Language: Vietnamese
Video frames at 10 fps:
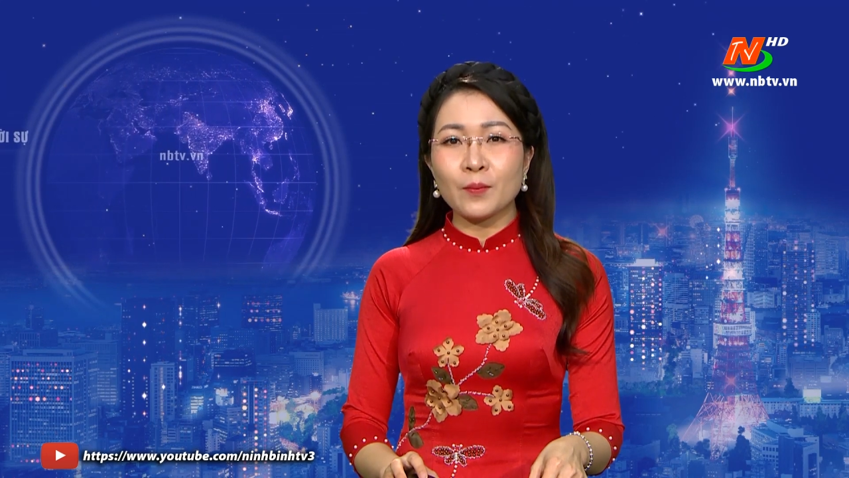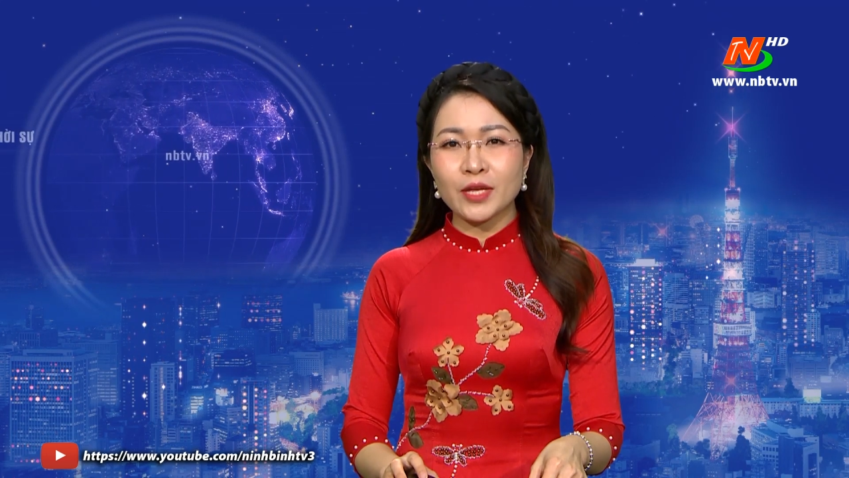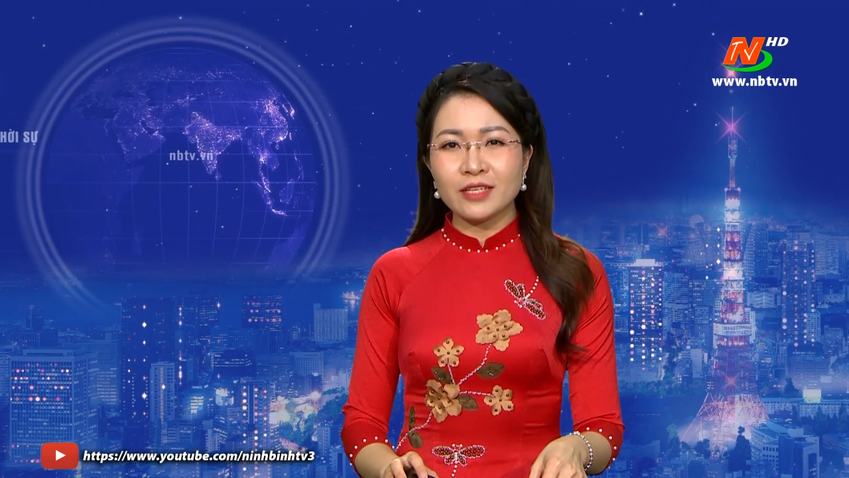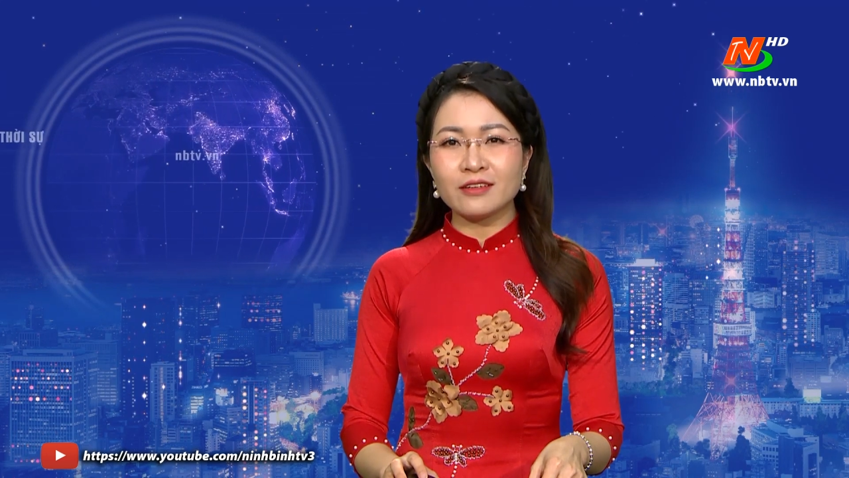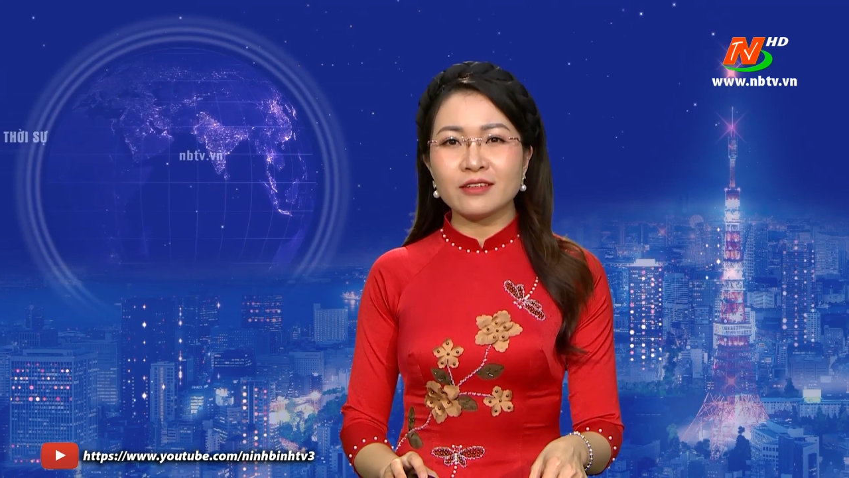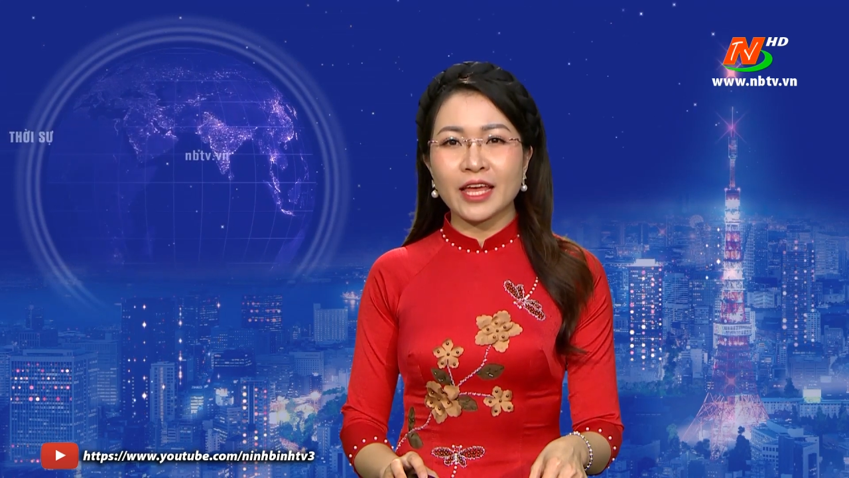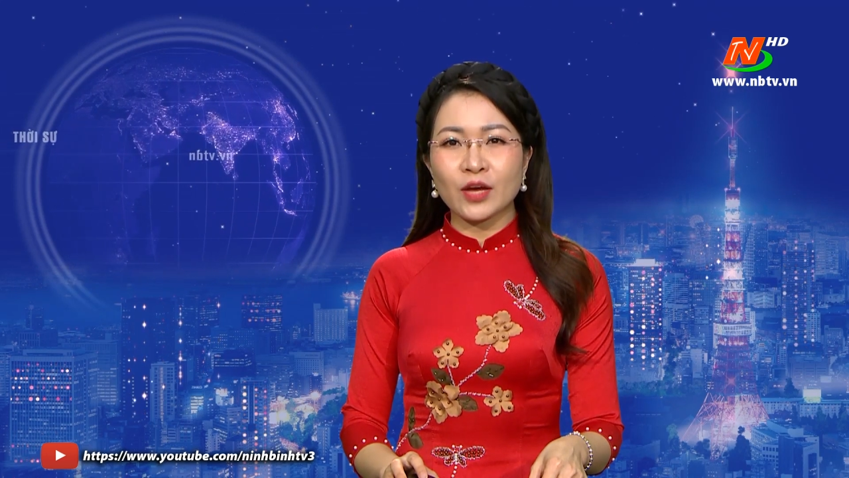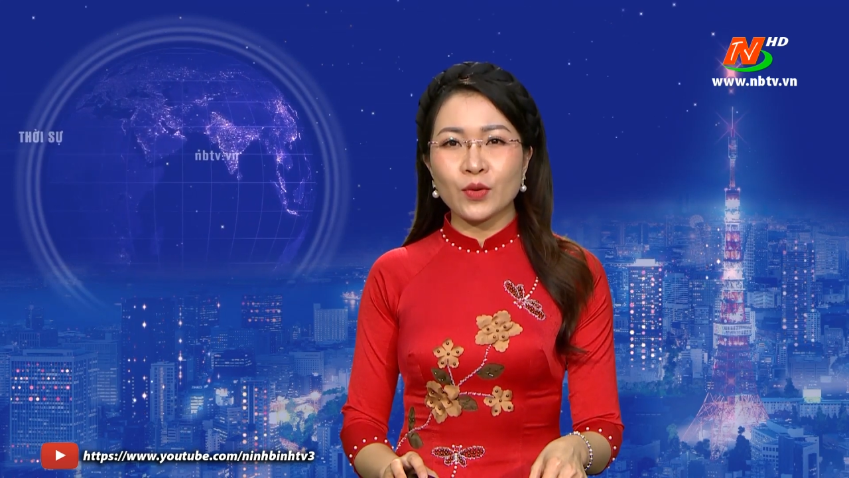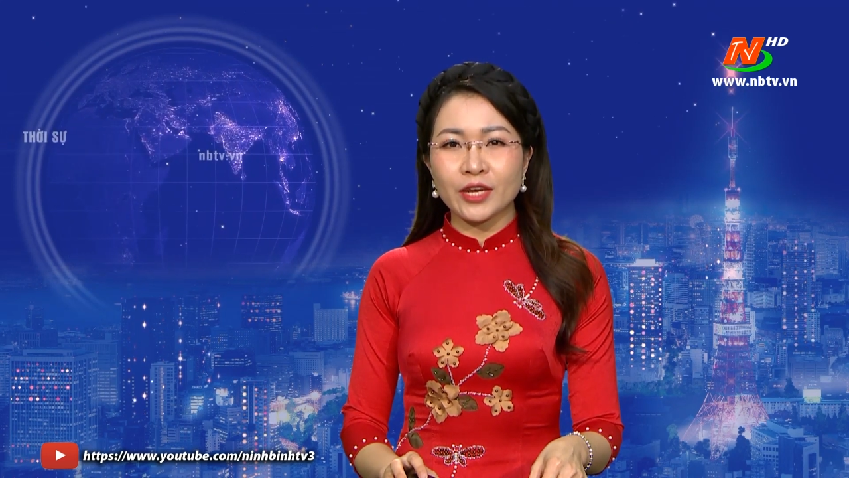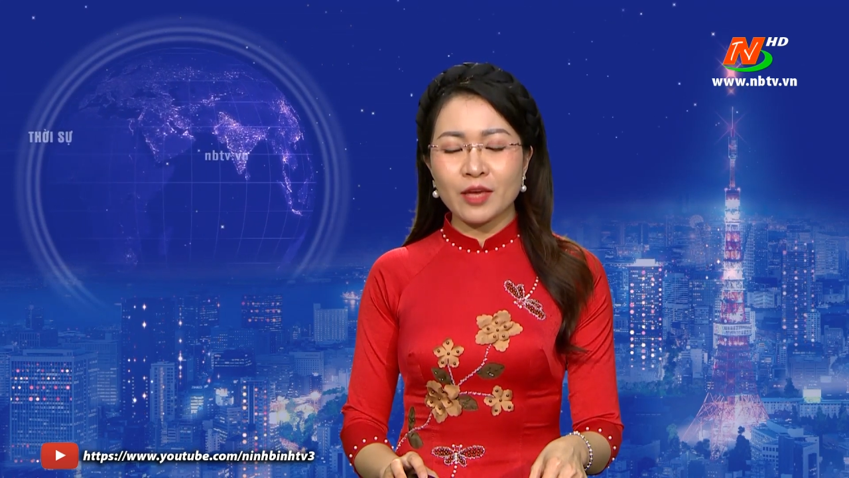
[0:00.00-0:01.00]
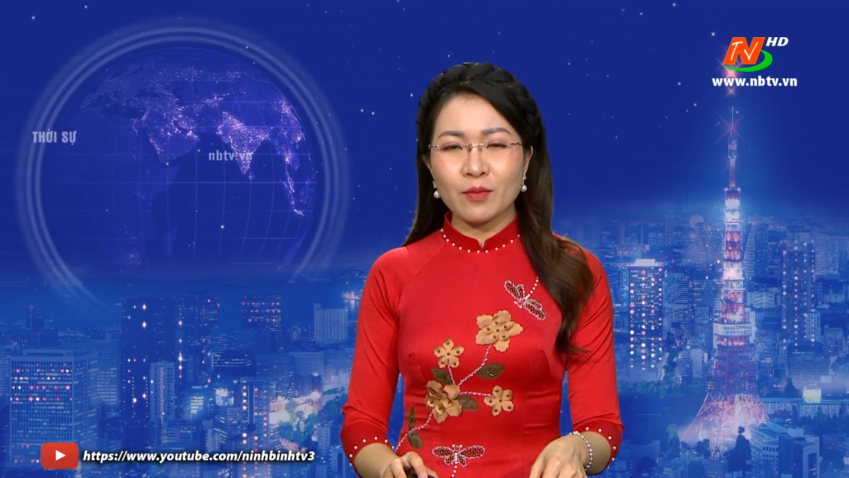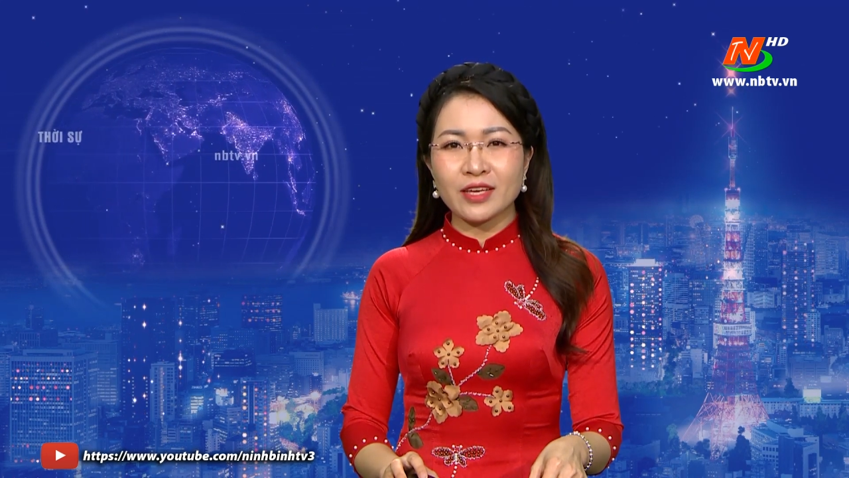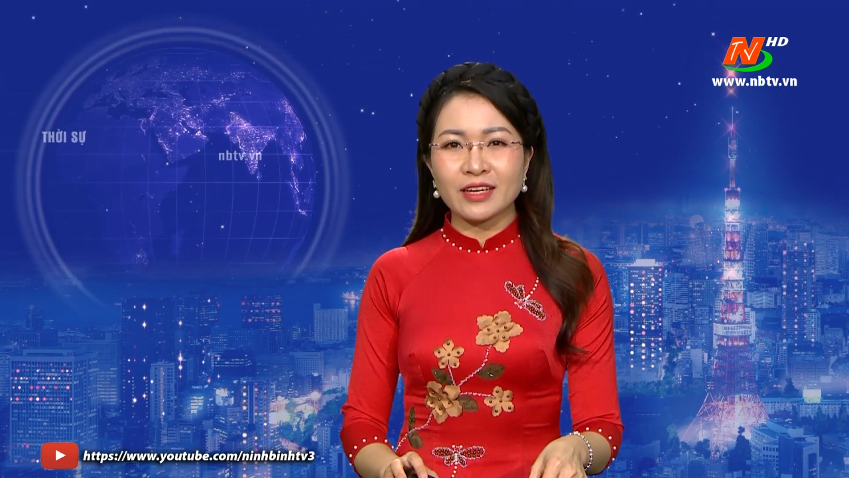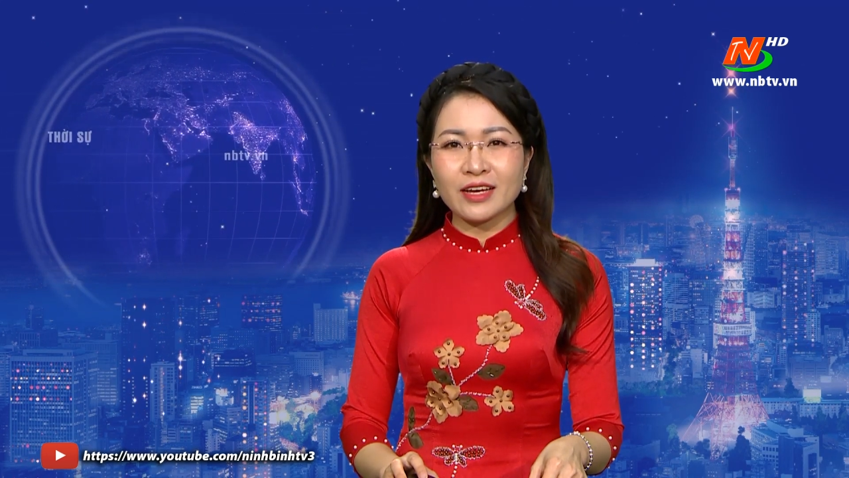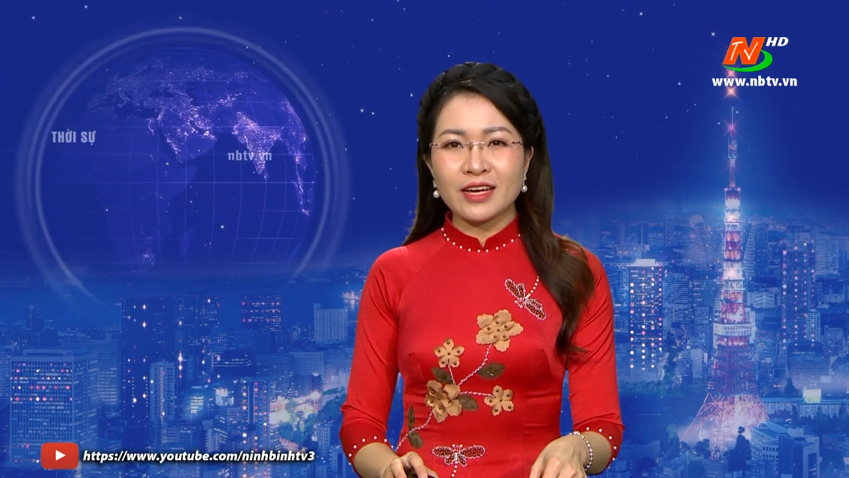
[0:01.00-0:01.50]
Bí thư Thành ủy Ninh
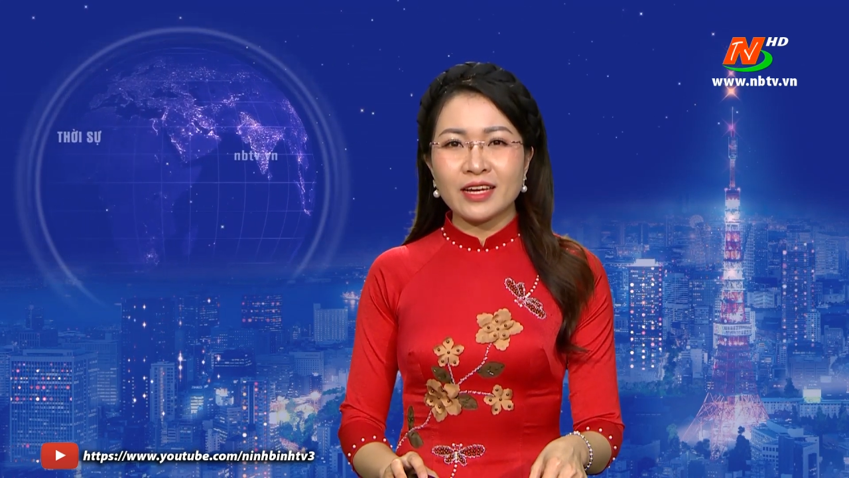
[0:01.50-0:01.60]
Bình,